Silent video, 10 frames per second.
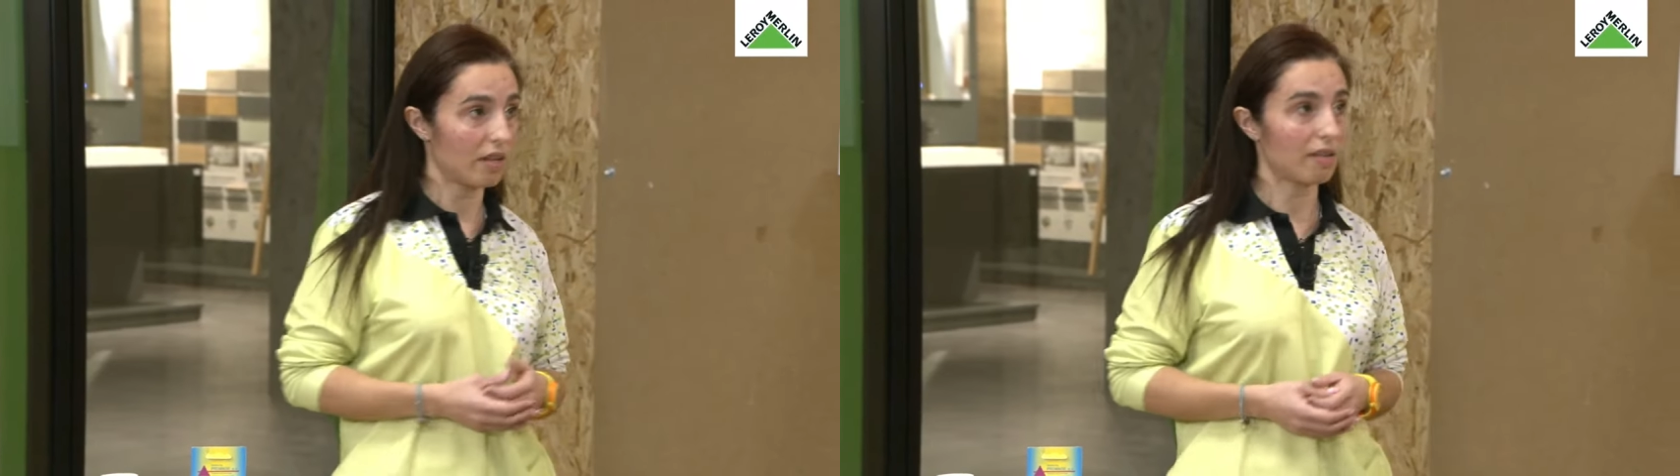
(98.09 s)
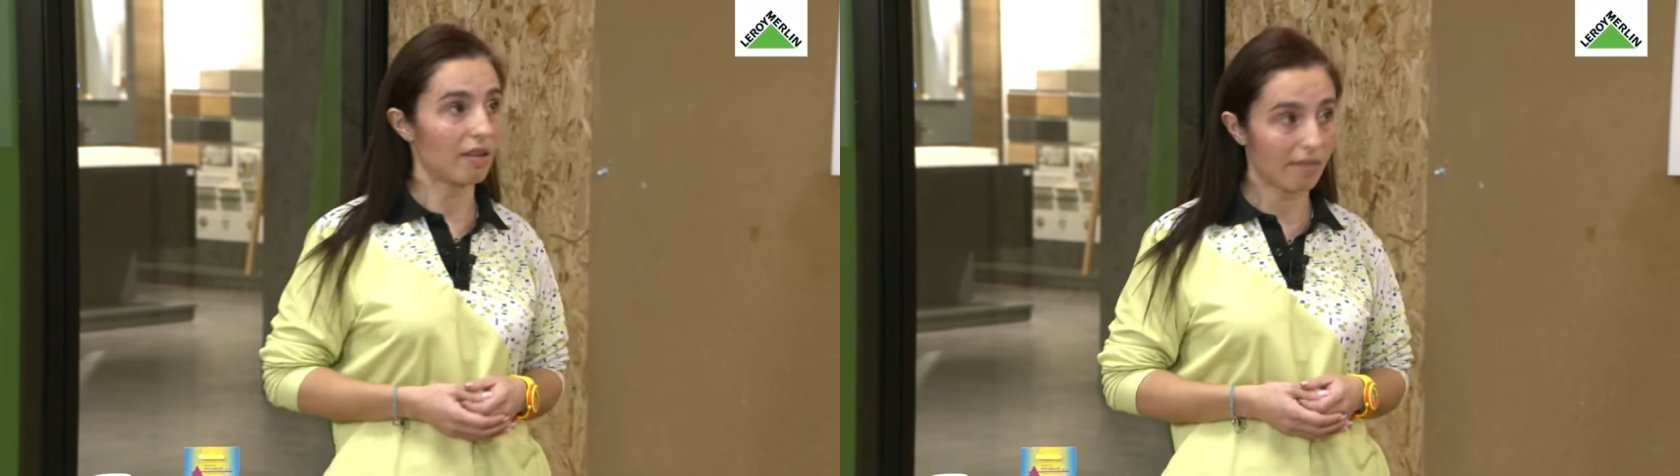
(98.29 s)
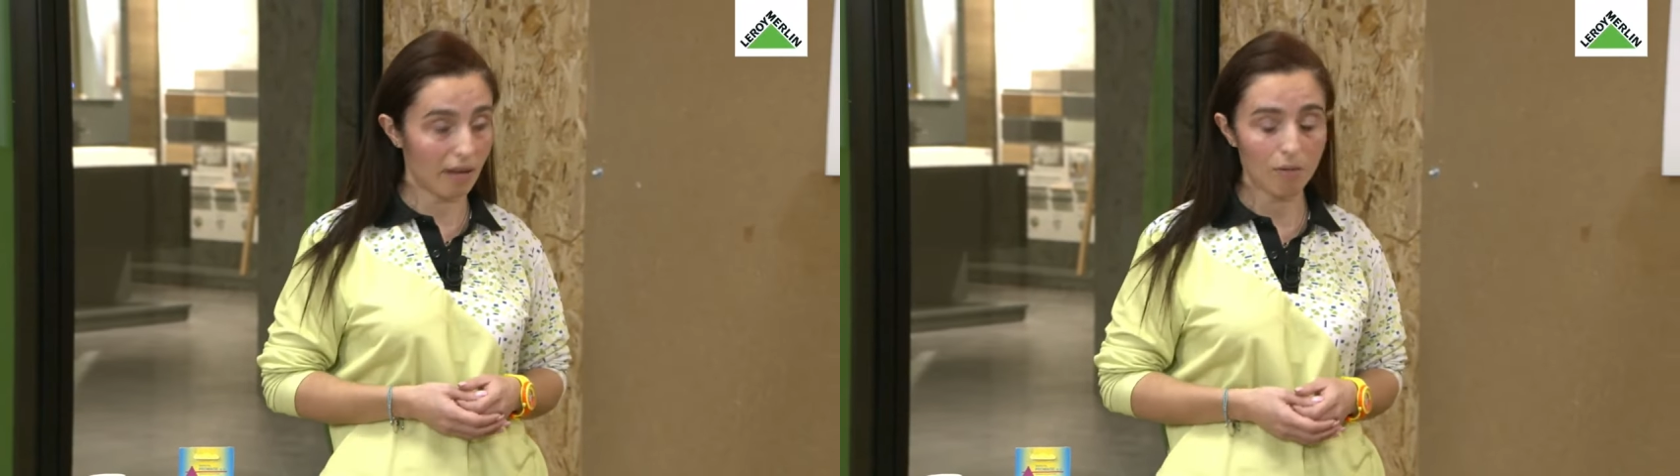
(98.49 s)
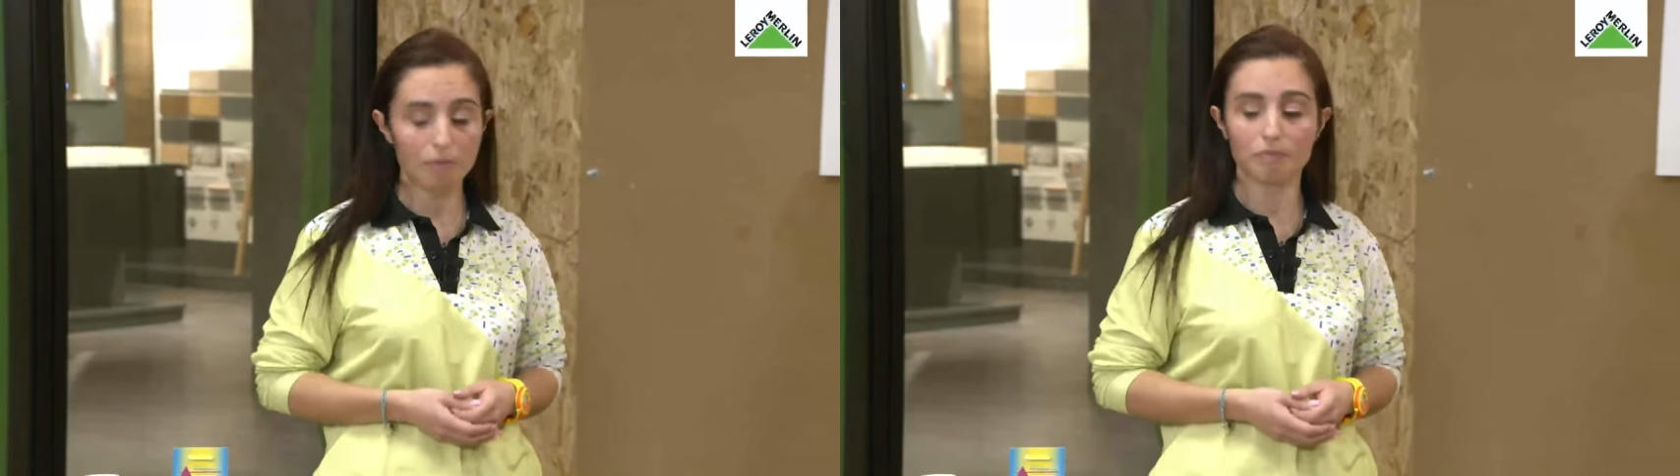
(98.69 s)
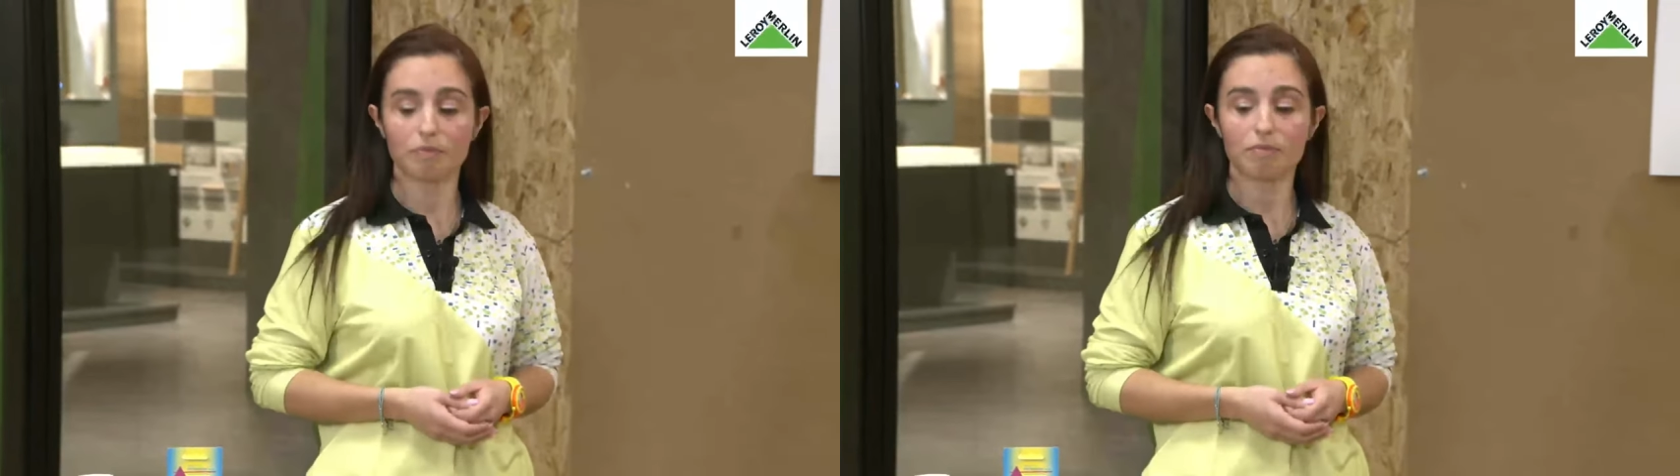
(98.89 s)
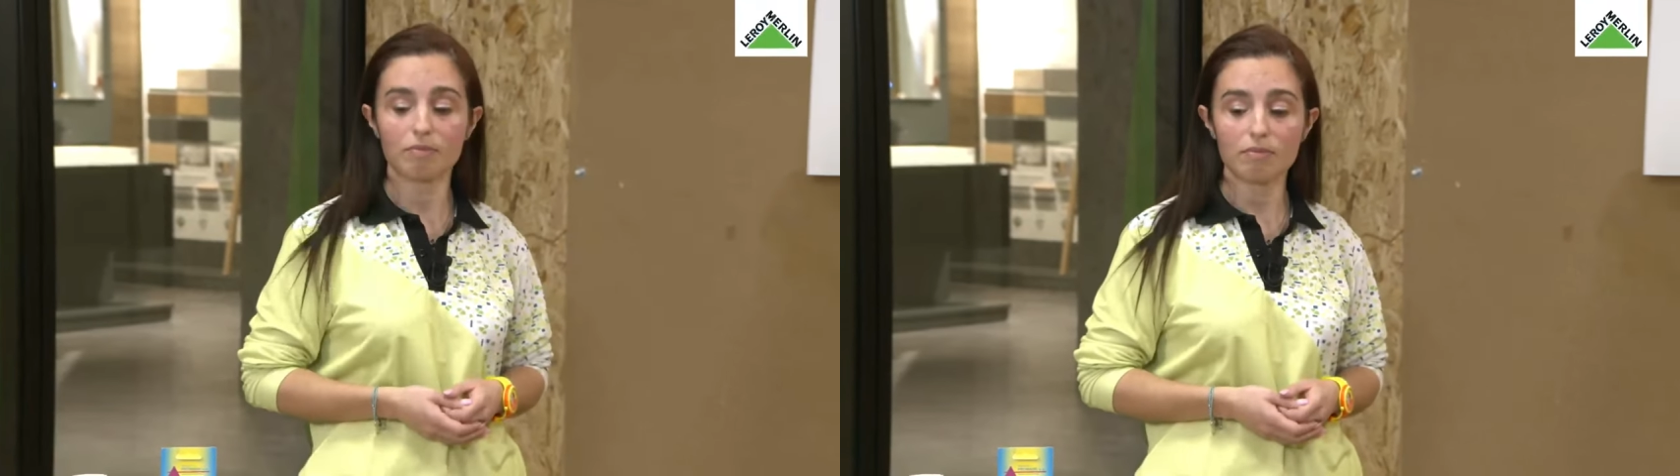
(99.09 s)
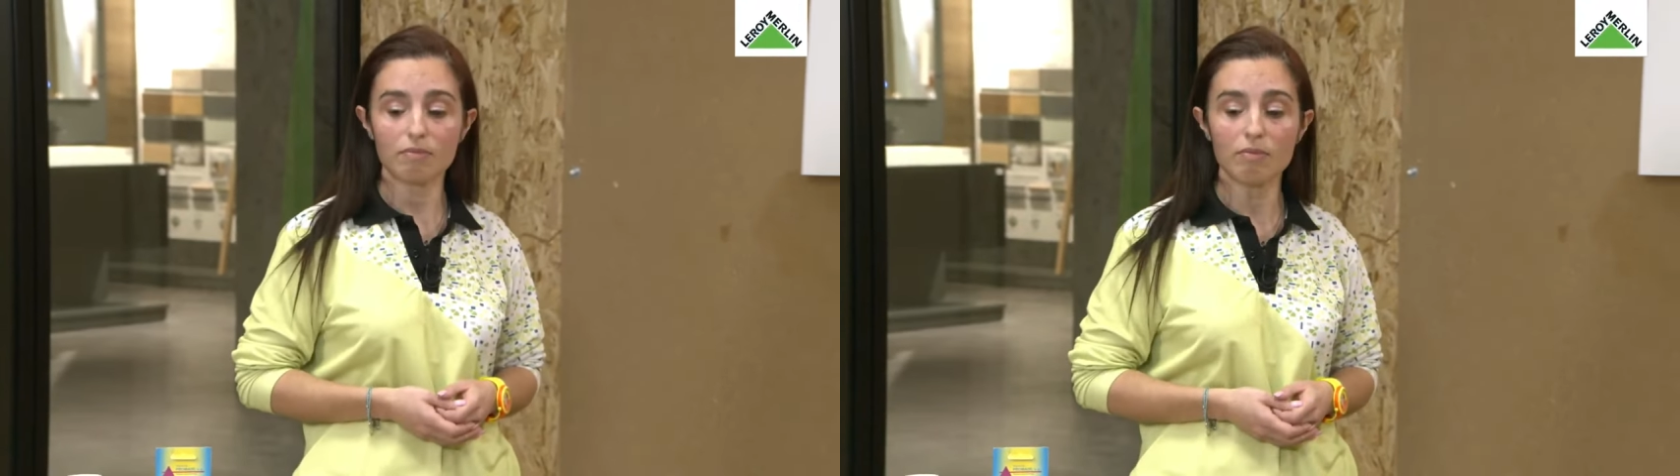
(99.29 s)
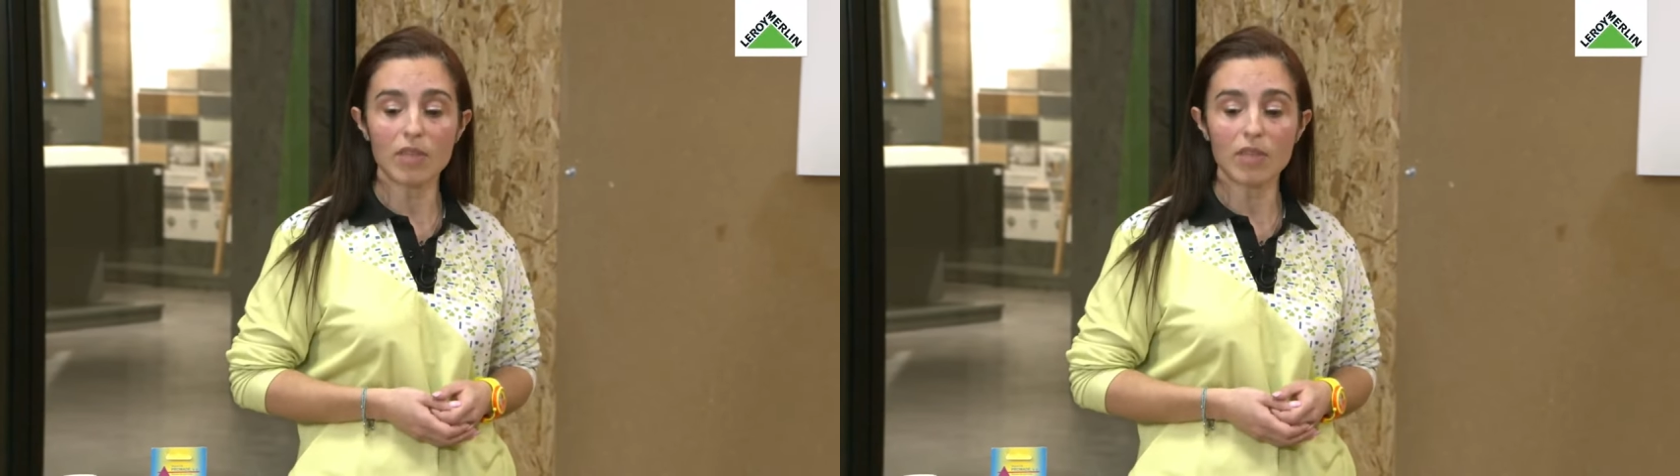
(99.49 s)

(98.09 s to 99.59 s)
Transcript: em atenção. Muito bem.